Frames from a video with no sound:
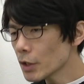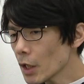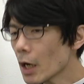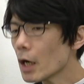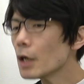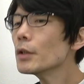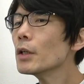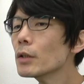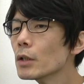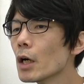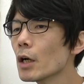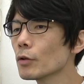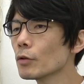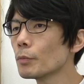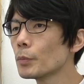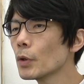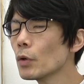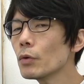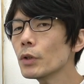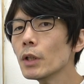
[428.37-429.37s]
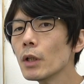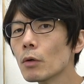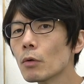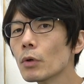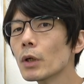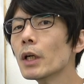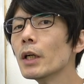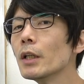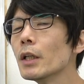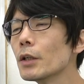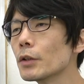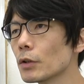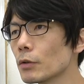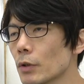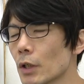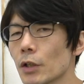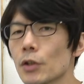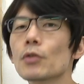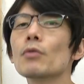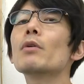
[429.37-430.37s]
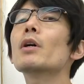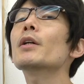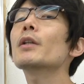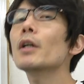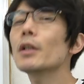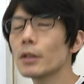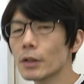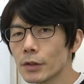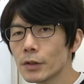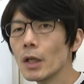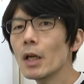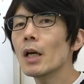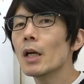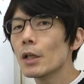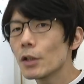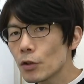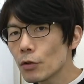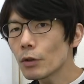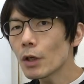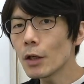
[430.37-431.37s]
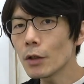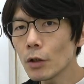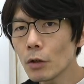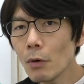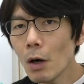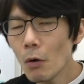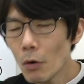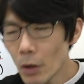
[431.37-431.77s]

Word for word: じゃああなた、あの、病気で来られないっていうのはしょうがないですね。受験料は